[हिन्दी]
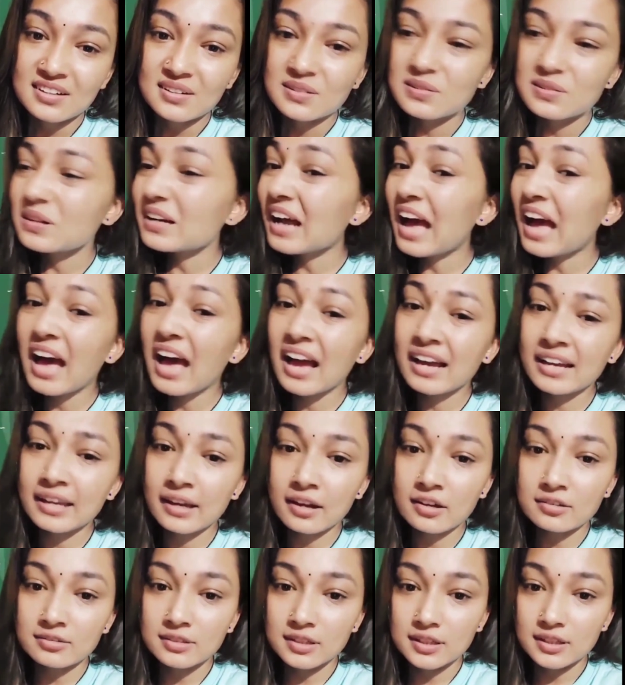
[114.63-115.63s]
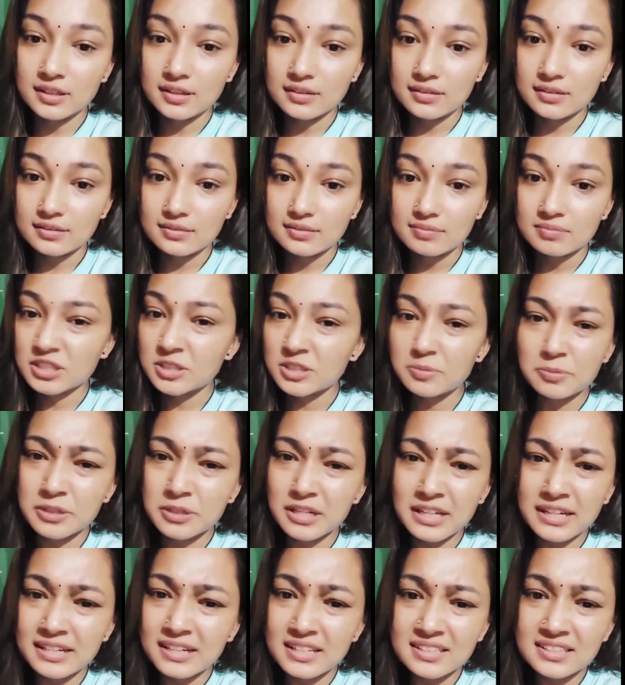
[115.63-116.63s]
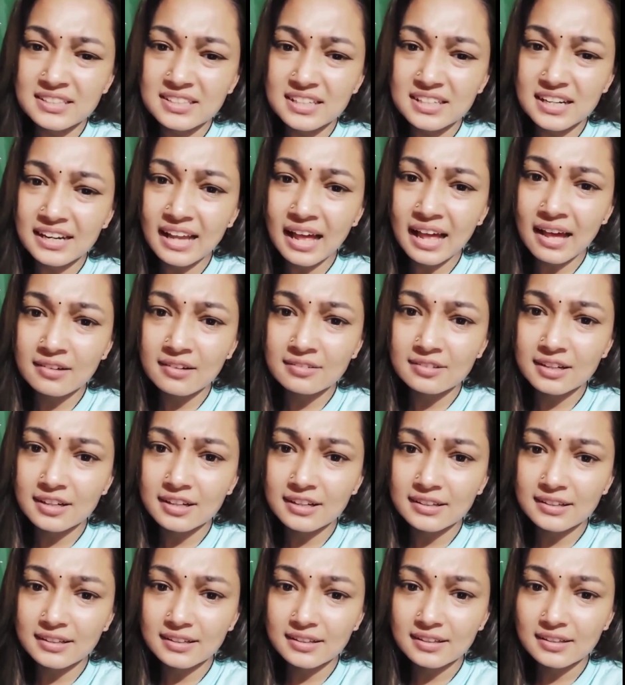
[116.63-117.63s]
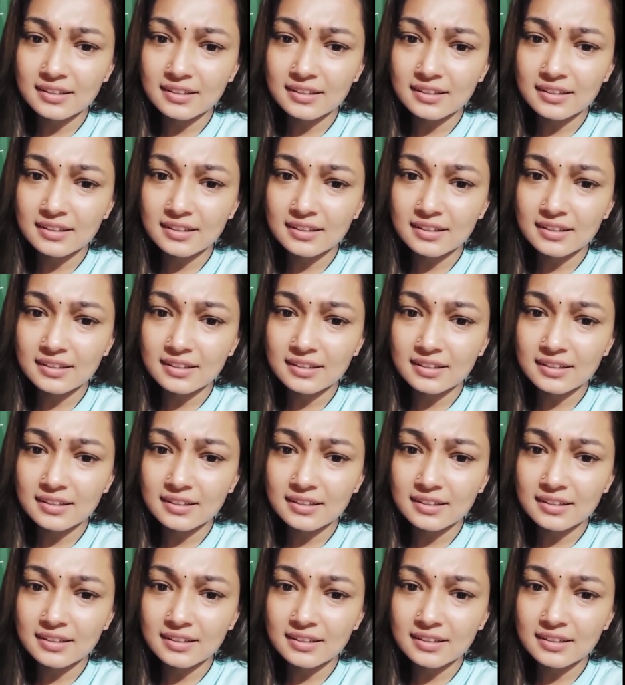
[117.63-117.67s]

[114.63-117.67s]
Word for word: वो कहाँ के हवन भोजपुरी इंडस्ट्री के ना हवन